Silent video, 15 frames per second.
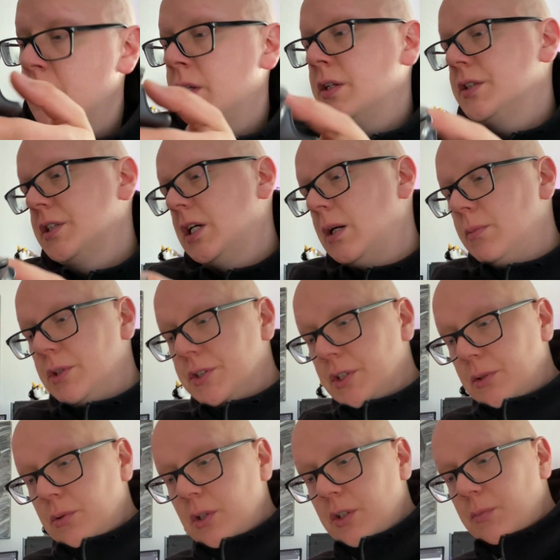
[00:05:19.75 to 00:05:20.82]
Das Kabel ist
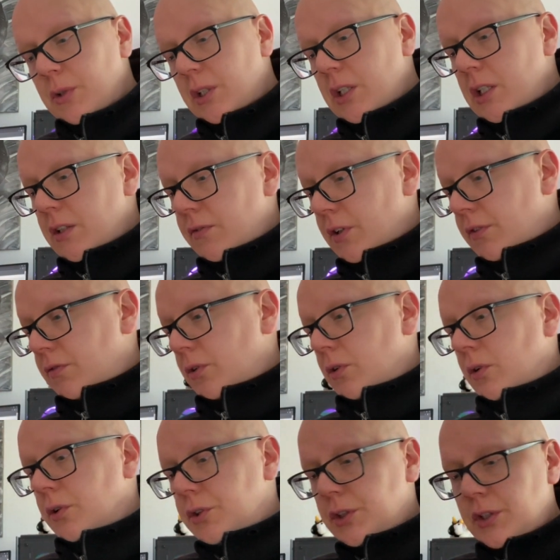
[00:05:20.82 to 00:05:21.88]
natürlich mitgeliefert von
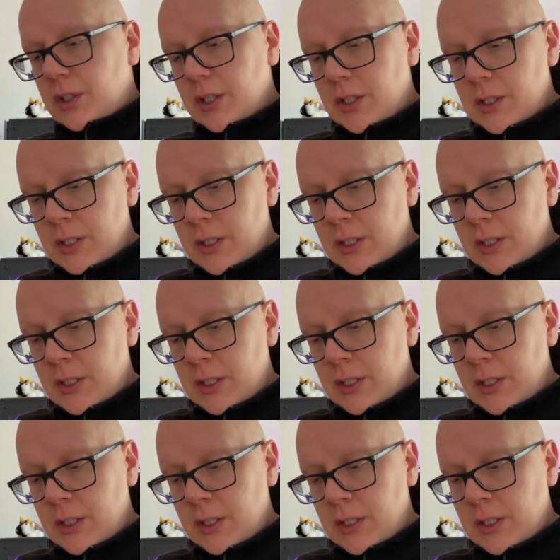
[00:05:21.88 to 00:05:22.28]
Logitech.